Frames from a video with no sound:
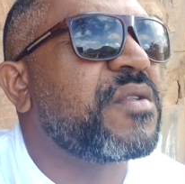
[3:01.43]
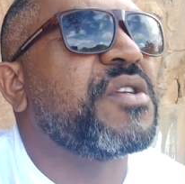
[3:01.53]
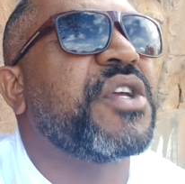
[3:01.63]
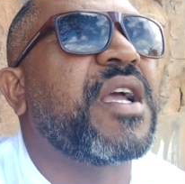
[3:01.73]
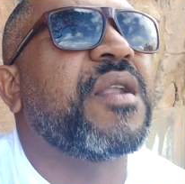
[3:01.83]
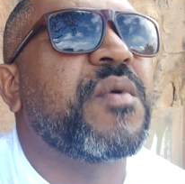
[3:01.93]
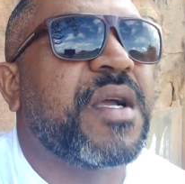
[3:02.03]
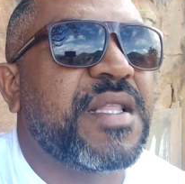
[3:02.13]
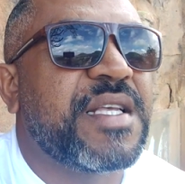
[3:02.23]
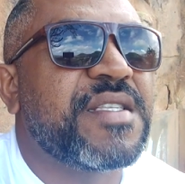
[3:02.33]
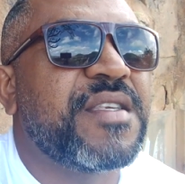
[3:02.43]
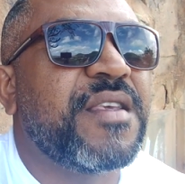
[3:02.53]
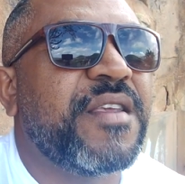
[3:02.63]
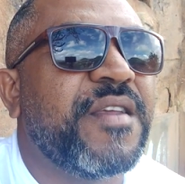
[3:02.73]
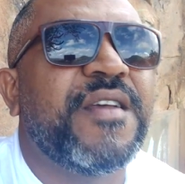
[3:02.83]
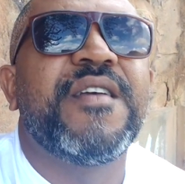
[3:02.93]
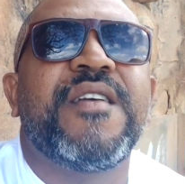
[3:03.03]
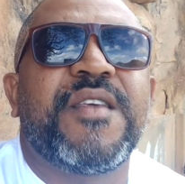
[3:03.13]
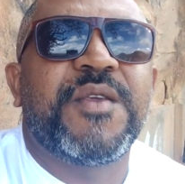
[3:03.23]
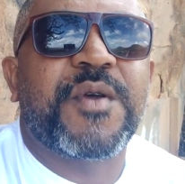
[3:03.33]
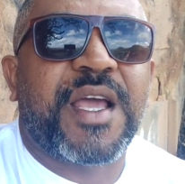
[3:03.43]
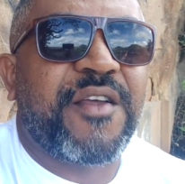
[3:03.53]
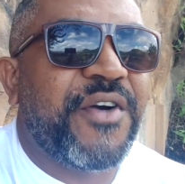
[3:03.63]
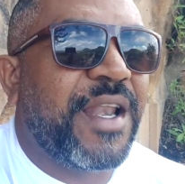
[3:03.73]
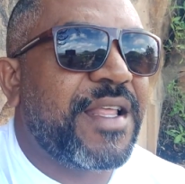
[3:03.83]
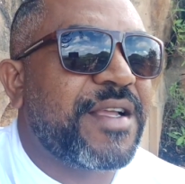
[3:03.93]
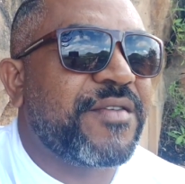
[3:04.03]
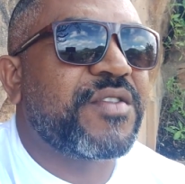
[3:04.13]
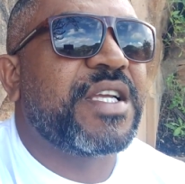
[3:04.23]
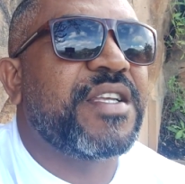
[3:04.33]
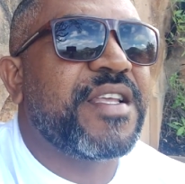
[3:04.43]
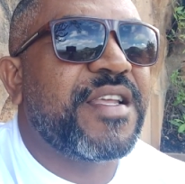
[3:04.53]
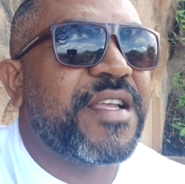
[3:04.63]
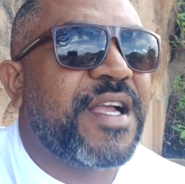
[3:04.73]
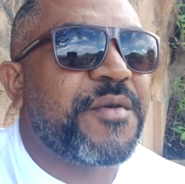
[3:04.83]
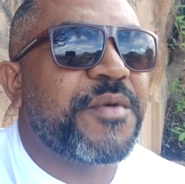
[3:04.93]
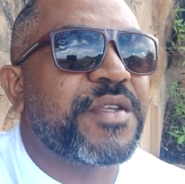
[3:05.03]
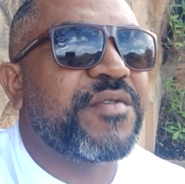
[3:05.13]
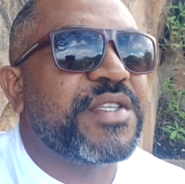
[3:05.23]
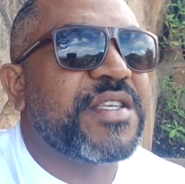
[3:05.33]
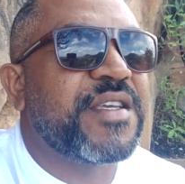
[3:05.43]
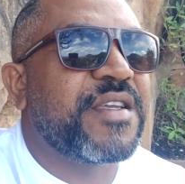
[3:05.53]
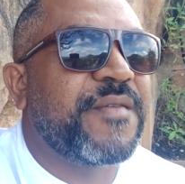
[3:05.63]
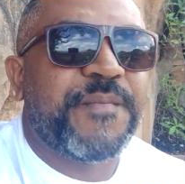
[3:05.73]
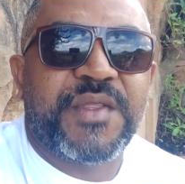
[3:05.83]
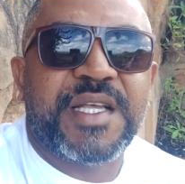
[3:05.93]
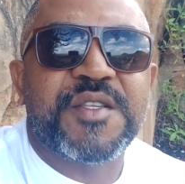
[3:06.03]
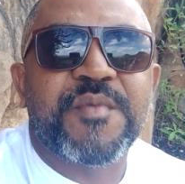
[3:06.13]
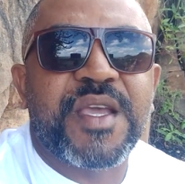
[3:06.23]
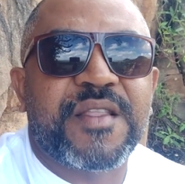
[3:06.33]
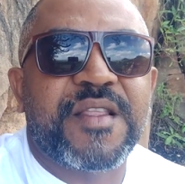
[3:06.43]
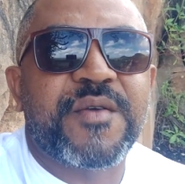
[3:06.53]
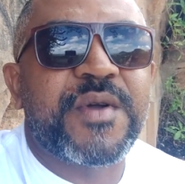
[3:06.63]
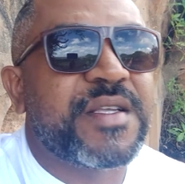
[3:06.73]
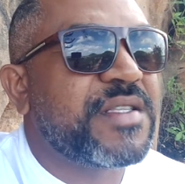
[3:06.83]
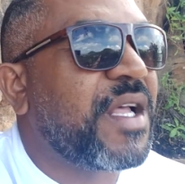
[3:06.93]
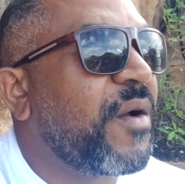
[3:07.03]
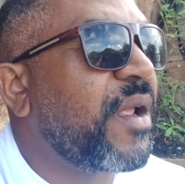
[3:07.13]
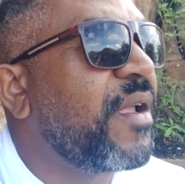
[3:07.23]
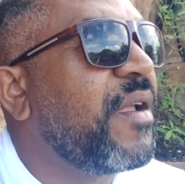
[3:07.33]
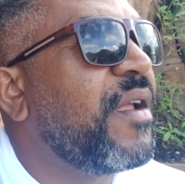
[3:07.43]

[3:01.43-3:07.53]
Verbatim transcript: nós chegar num canto assim e o cara falar com da gente, eita, já conheço você, Nascimento, Nego antes e tal, né?